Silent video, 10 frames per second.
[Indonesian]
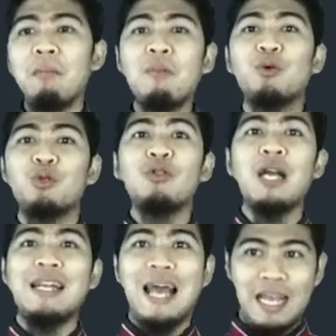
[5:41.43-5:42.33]

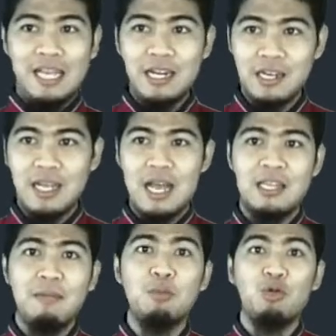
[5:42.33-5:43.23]
membutuhkan air, ya
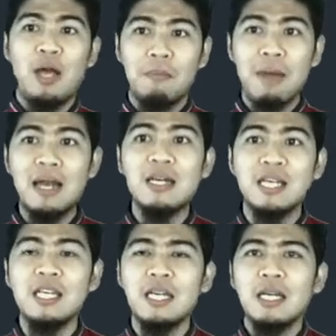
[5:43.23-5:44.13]
artinya membutuhkan mandi